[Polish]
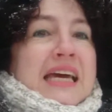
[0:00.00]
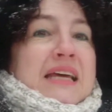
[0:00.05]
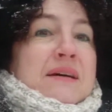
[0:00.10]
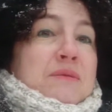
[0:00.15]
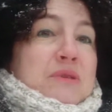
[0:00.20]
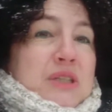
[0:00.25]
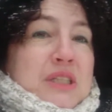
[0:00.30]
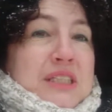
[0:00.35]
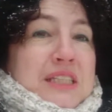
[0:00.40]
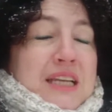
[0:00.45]

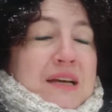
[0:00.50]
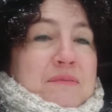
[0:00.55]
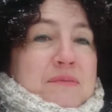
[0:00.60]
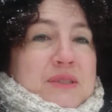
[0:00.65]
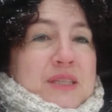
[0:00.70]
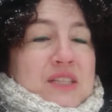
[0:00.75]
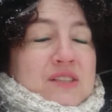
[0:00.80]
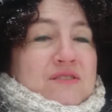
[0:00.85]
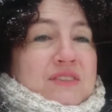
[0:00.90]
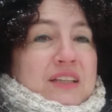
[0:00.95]
Możecie
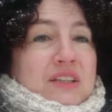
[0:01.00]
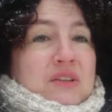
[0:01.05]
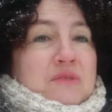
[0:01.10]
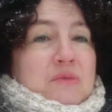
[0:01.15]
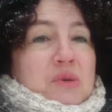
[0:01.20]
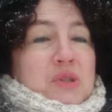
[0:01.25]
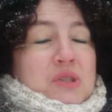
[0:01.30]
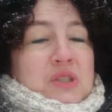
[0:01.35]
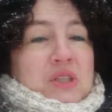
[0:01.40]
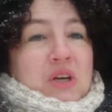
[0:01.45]
napisać
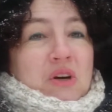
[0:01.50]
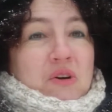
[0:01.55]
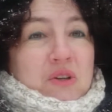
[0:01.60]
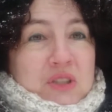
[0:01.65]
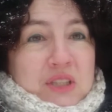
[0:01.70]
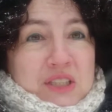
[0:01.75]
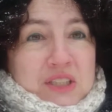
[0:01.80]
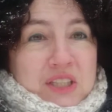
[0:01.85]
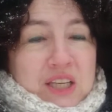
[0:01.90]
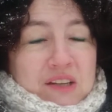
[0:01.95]
wiadomości,
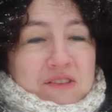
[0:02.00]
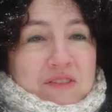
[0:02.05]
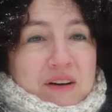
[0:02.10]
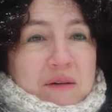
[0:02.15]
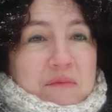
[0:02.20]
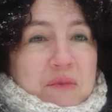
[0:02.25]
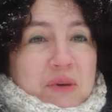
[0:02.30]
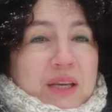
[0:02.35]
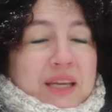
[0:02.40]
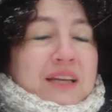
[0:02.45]
odeślę
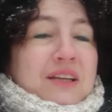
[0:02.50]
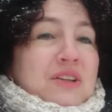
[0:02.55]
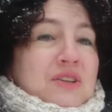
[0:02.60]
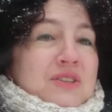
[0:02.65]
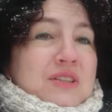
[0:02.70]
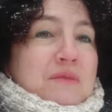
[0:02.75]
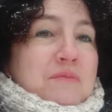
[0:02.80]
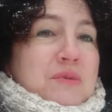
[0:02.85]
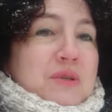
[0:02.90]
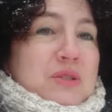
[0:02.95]
Wam link do
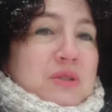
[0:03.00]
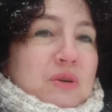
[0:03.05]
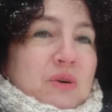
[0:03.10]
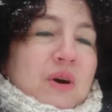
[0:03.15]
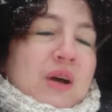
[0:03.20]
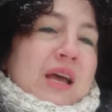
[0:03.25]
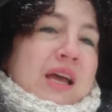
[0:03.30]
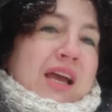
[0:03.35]
zapisu